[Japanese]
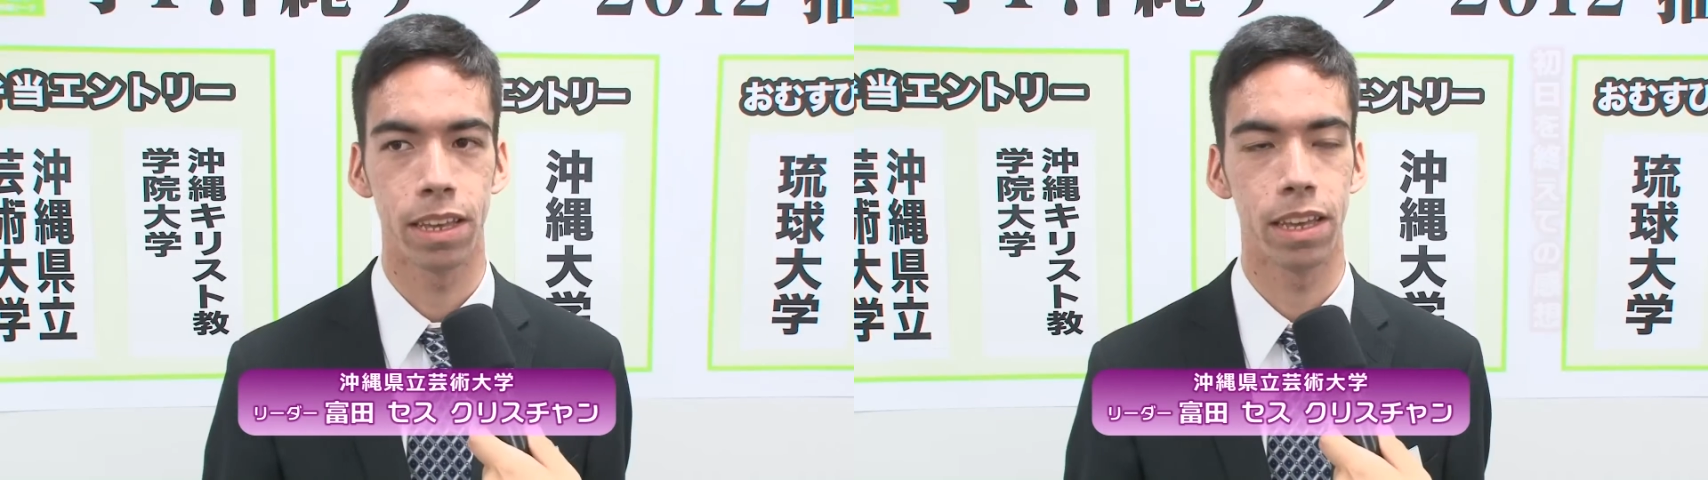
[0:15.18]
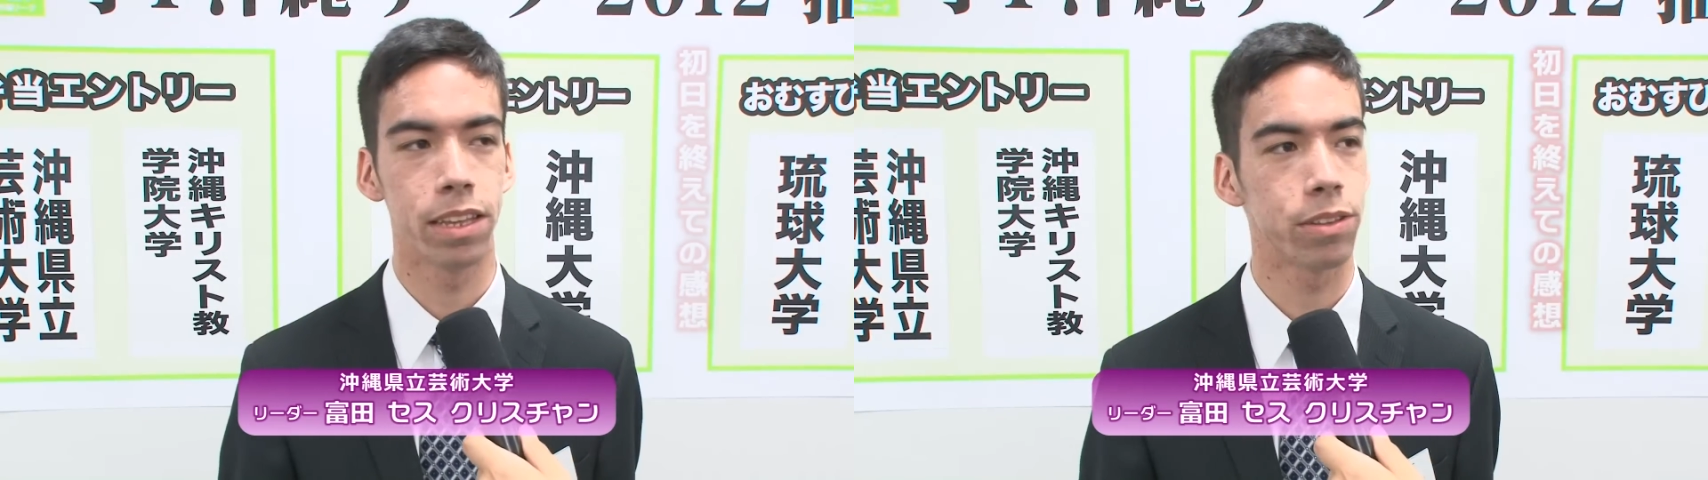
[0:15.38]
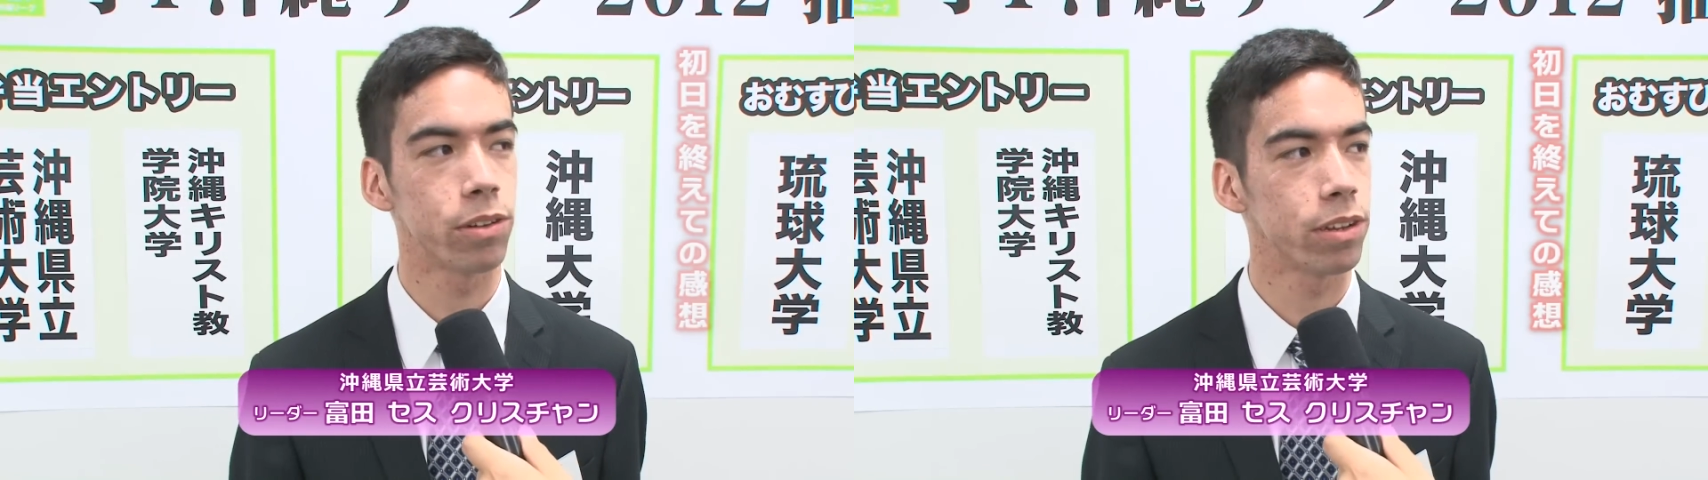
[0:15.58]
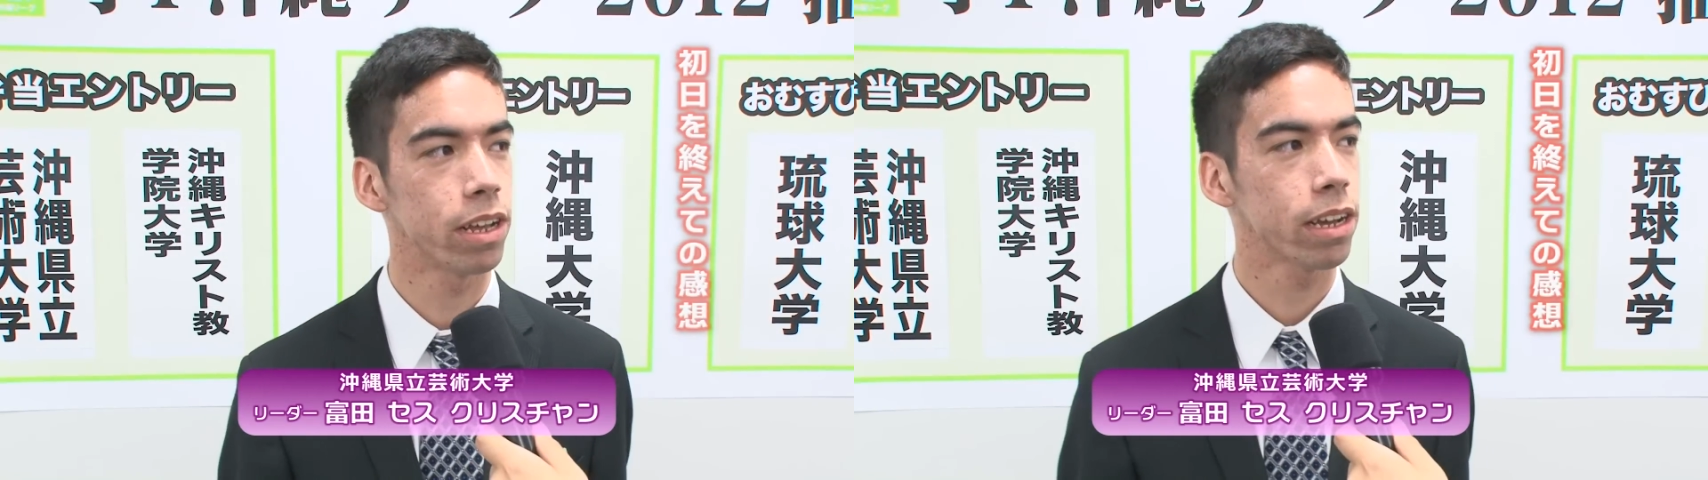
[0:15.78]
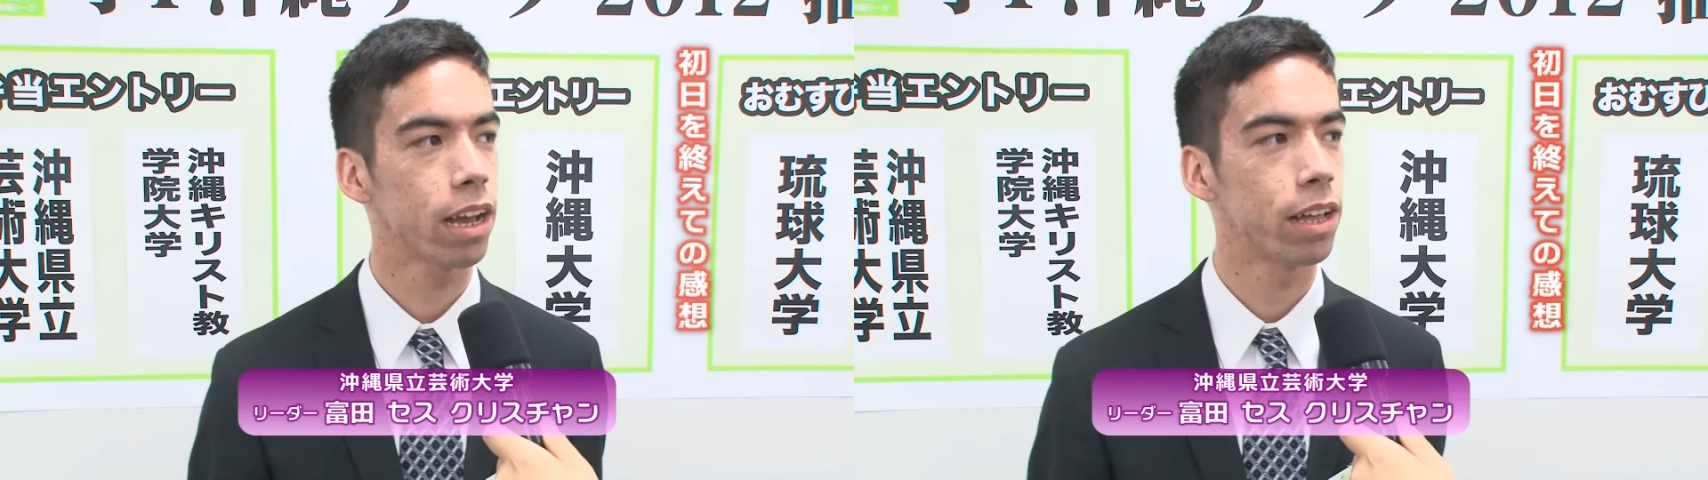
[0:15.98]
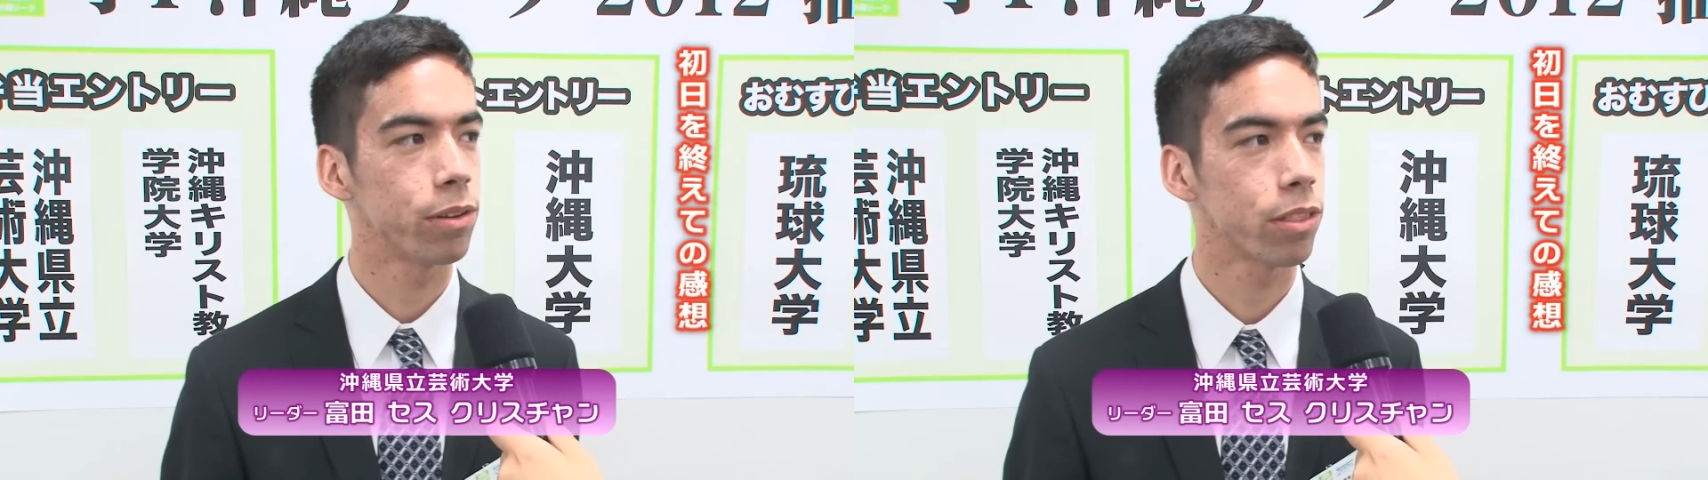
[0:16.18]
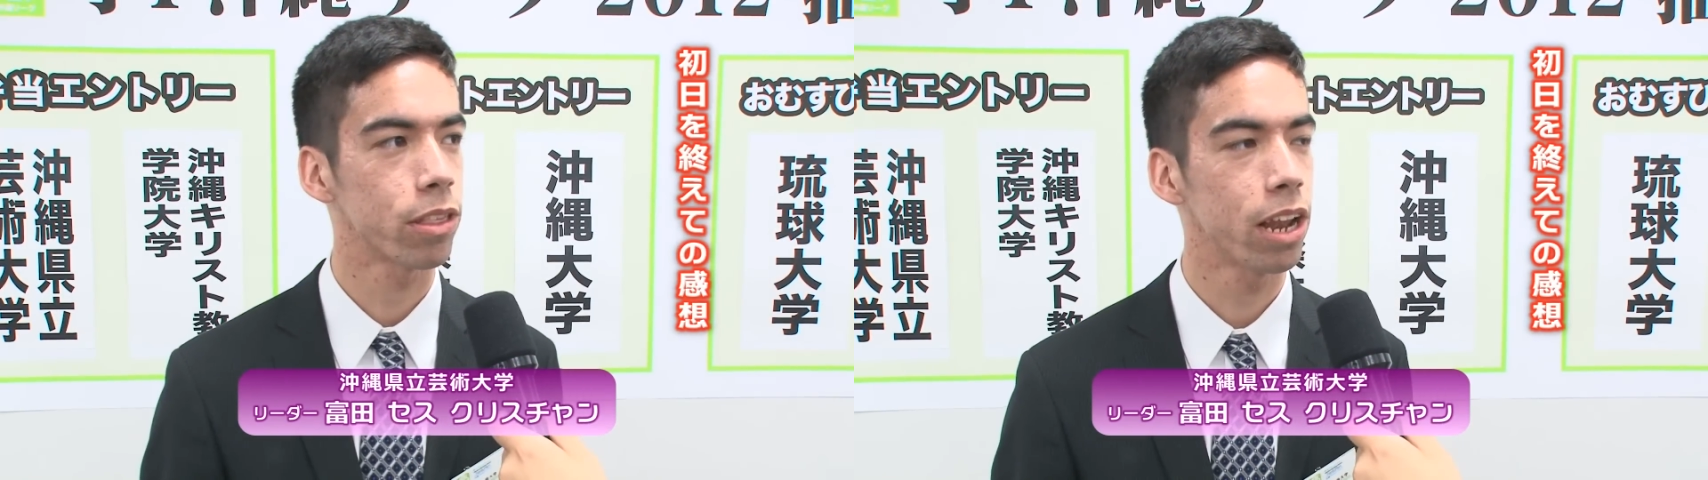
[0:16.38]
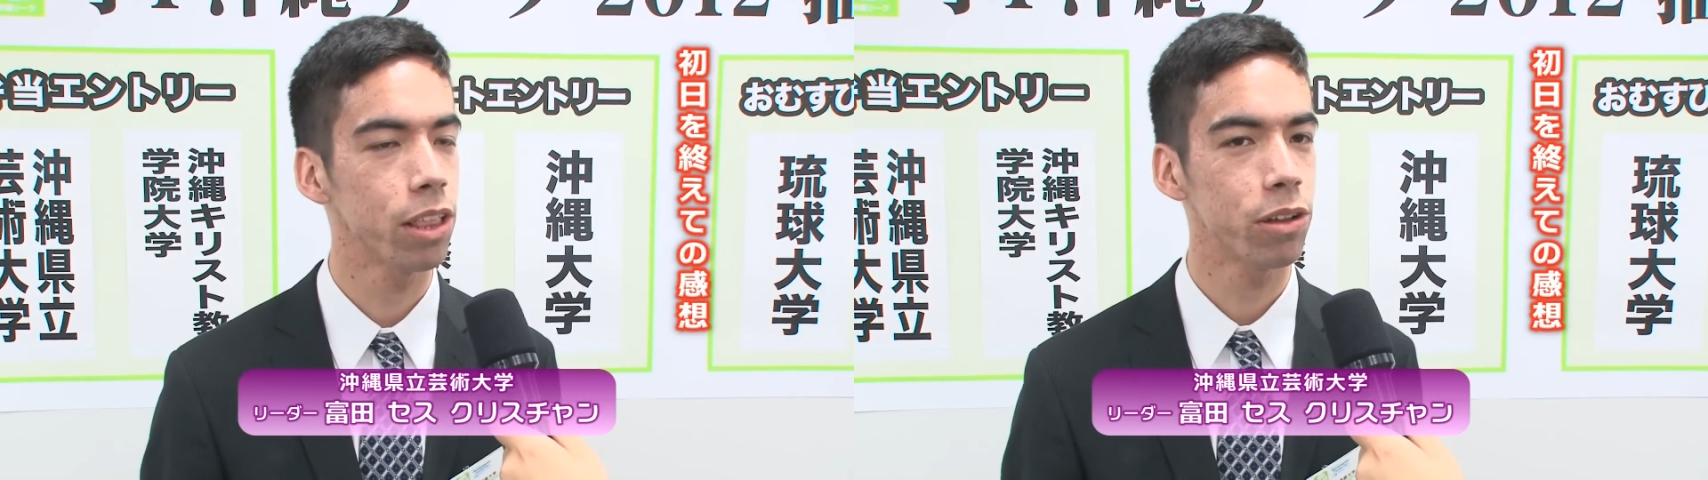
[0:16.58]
えっ、ー、となんかあのスライド